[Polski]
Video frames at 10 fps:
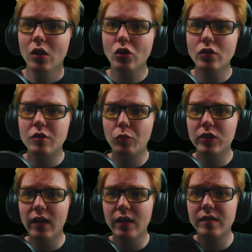To jest
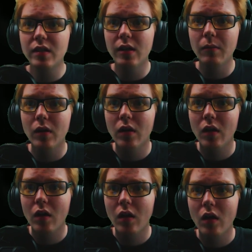butelka z tym.
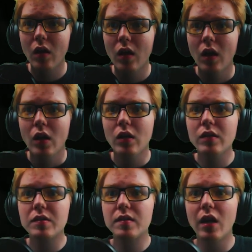
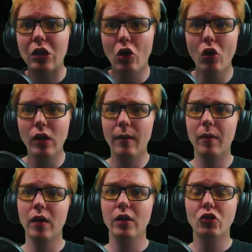Z
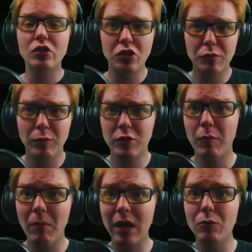alkoholem. To jest coś, co
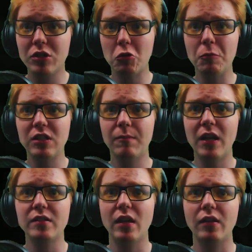pomaga mu się skupić na
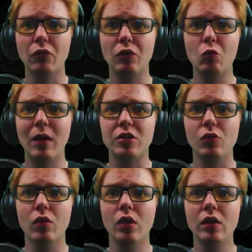pracy, tak to
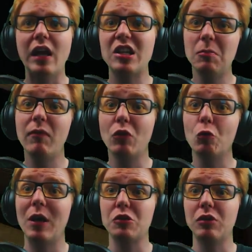wytłumaczył. Tak siebie
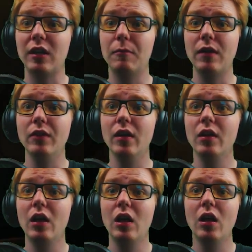wytłumaczył tak naprawdę.
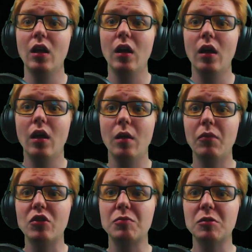
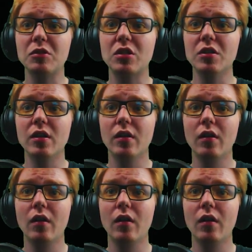Powiedzmy sobie szczerze.